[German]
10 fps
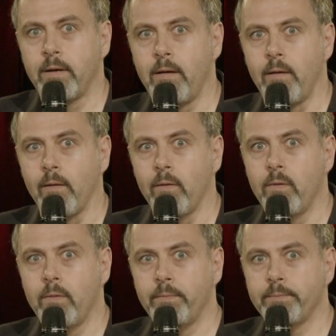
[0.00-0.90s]

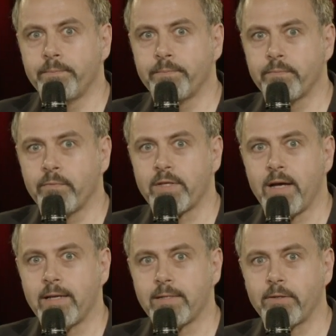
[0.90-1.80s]
Hallo? Was
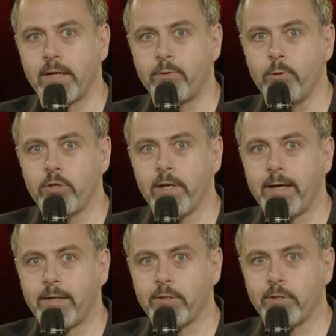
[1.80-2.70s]
heisst da, der
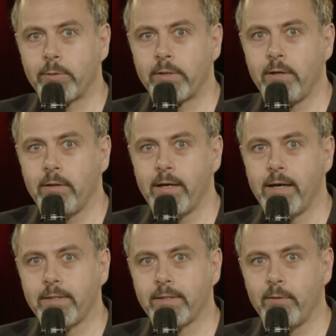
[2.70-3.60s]
Deutschlehrer ist total
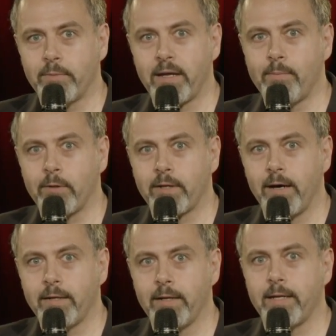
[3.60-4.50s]
les, kann man den mal
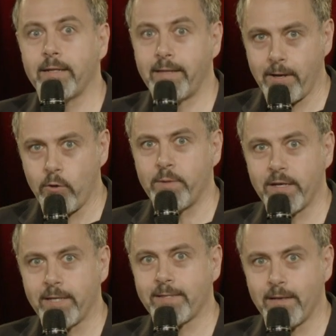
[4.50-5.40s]
kennenlernen? Den kann ich
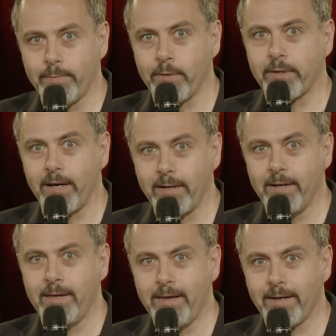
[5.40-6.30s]
jetzt dann mal
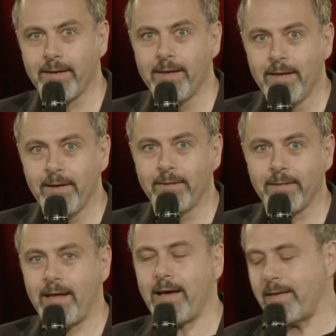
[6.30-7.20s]
kennenlernen. Oder?
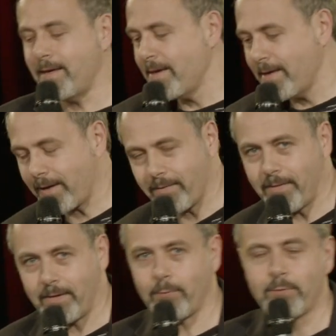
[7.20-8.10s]
Nein, ich,
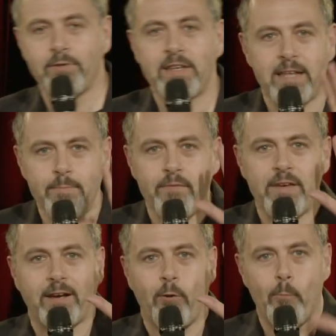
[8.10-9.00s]
ich, und es wird immer
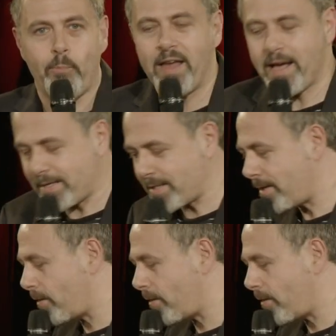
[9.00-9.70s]
wieder komplexer, dann